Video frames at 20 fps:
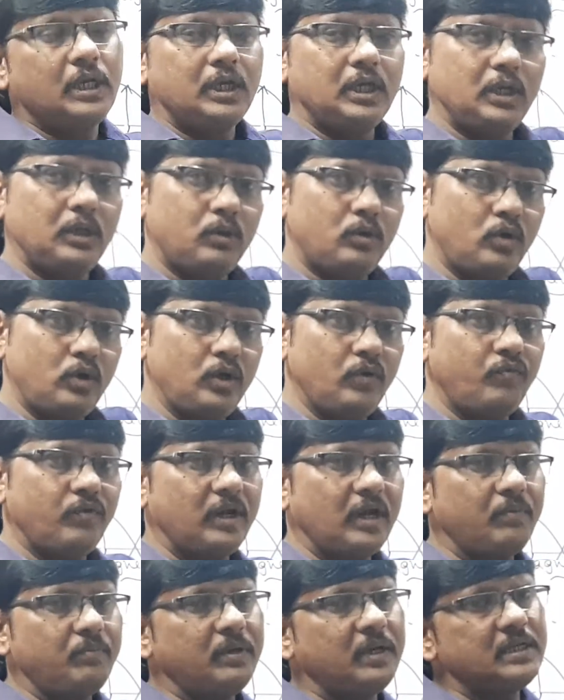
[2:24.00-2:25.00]
ఈ రెండు
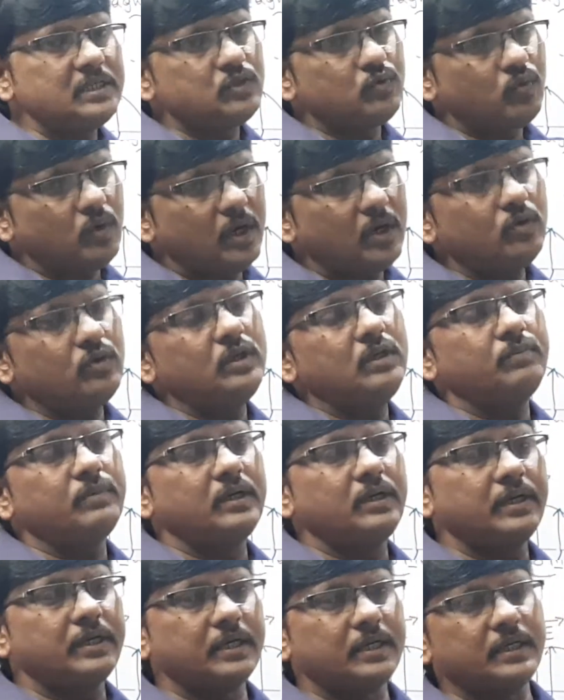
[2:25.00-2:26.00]
ఫినామినాస్ వాడుకొని
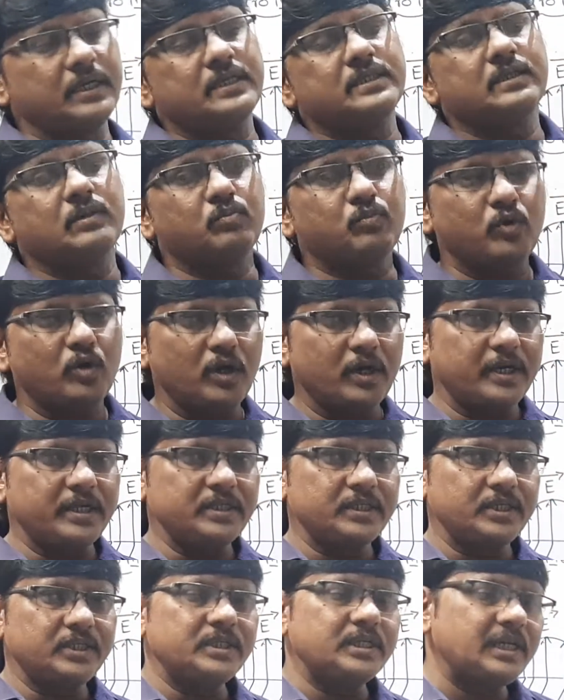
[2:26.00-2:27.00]
మనం ఇక్కడ చేస్తాం
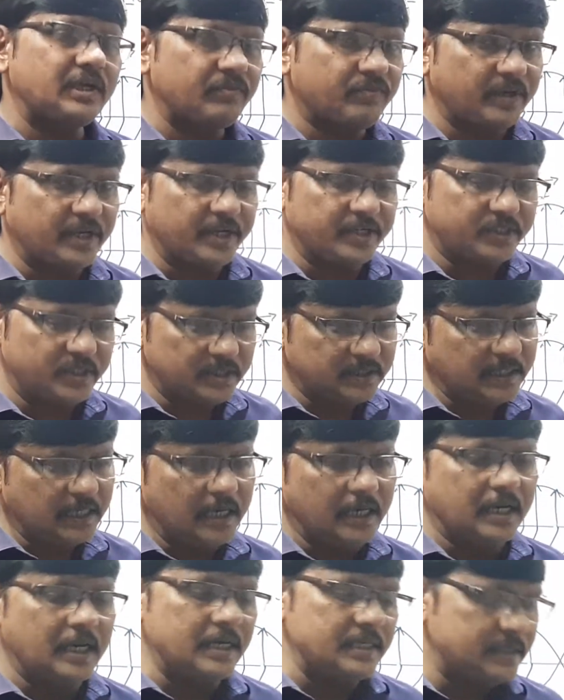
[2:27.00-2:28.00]
పోలరైజేషన్ డైఫ్రాక్షన్
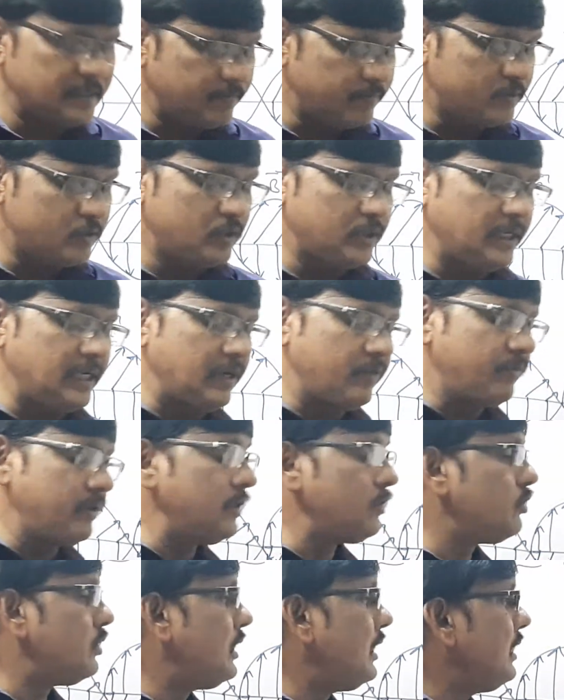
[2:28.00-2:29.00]
చాలా కాన్సెప్ట్స్ ఉంటాయి
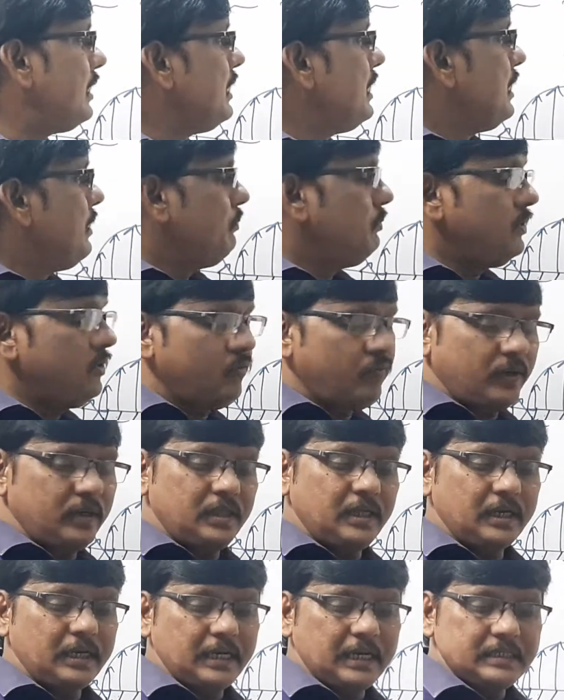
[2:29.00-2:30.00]
అవన్నీ కూడా మీరు
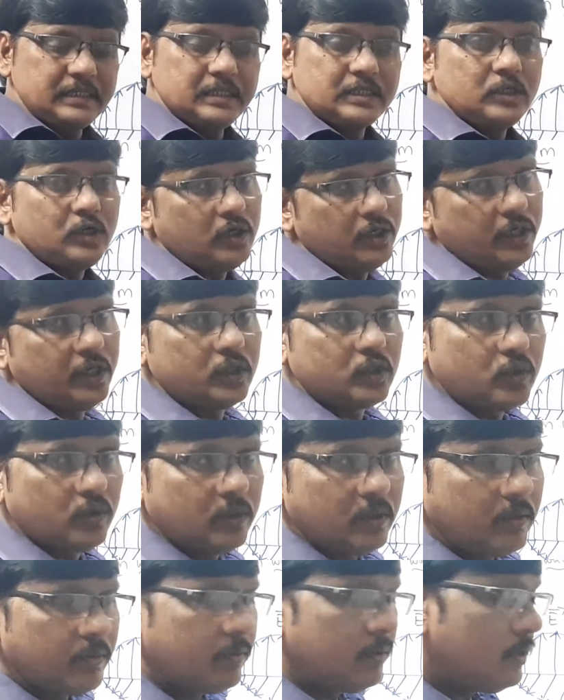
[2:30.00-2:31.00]
ఫర్దర్ క్లాసెస్లో
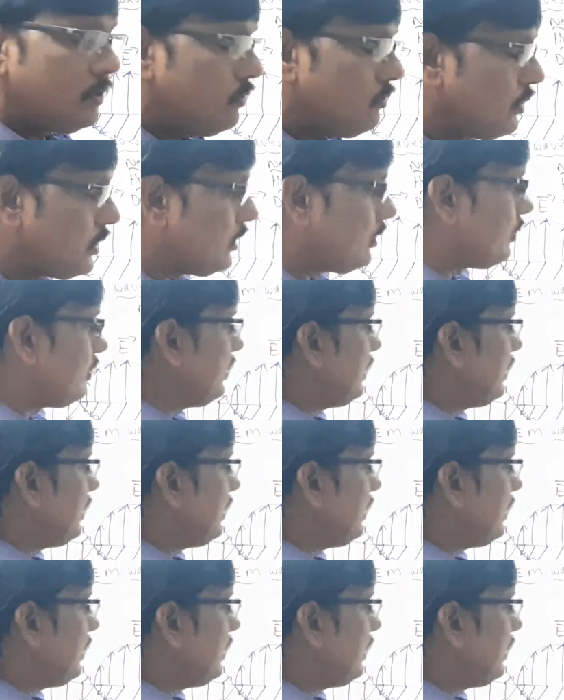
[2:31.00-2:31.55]
నేర్చుకుందాం ఓకేనా